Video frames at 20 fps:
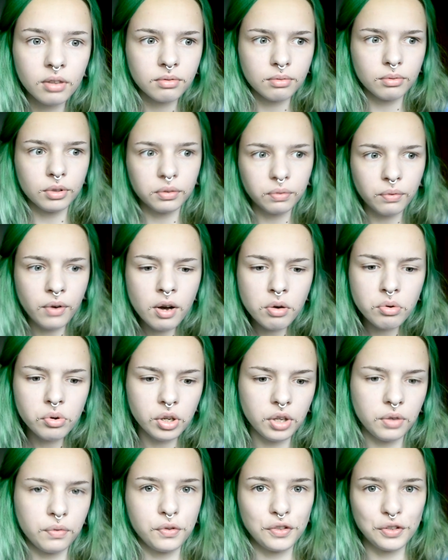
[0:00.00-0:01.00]
Вот в
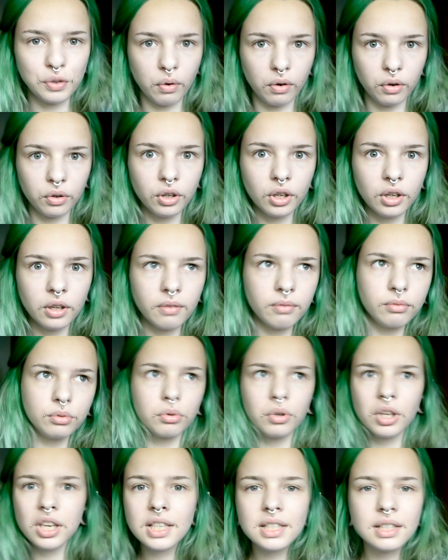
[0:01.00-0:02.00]
ахуе и все.
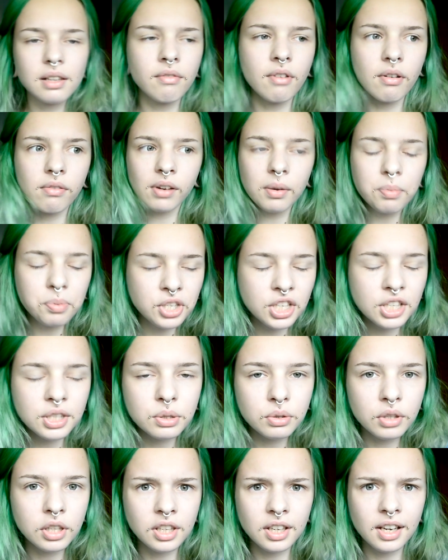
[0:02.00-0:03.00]
Другие слова вообще
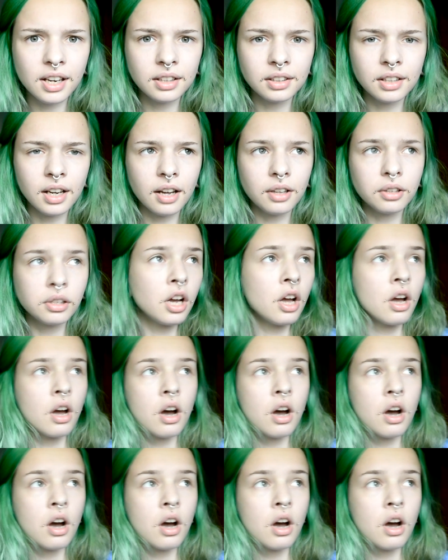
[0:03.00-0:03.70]
сюда не канают.